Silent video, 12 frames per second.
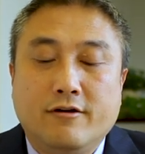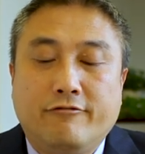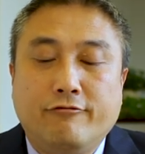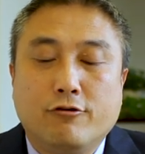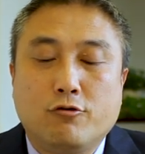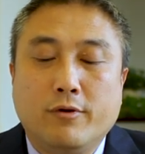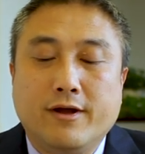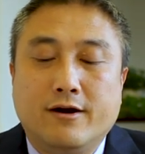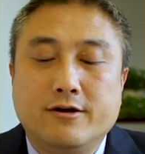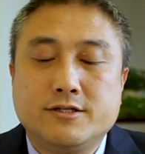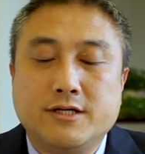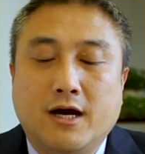富贵
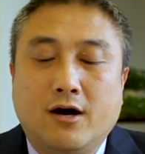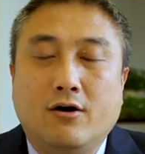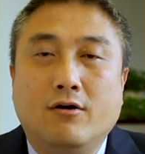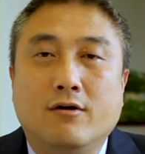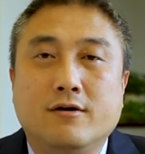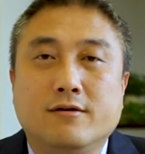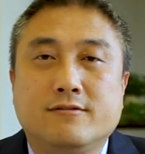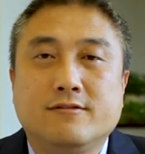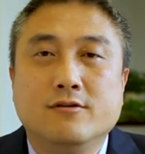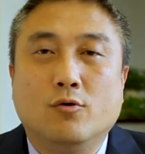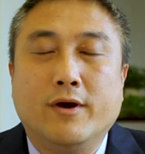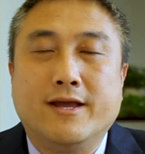而骄，
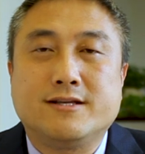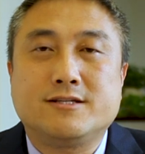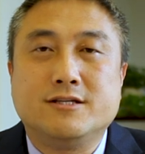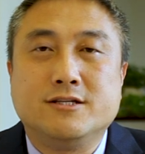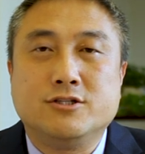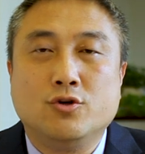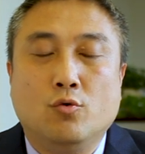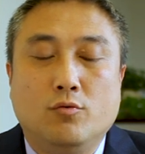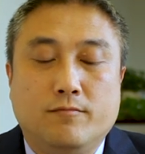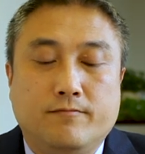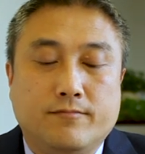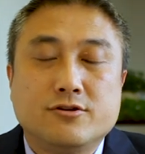自谓其
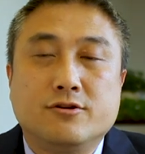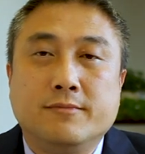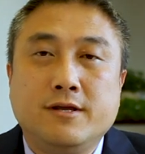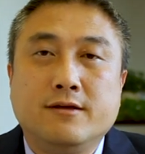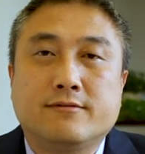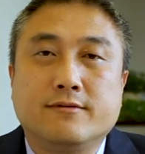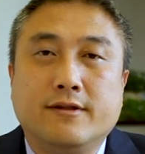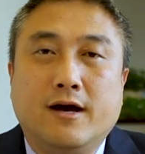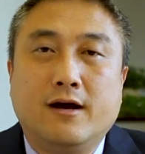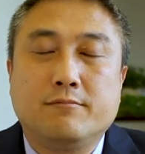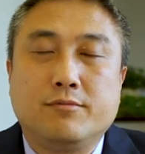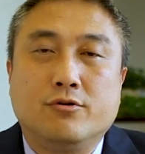咎。”什么意思呢？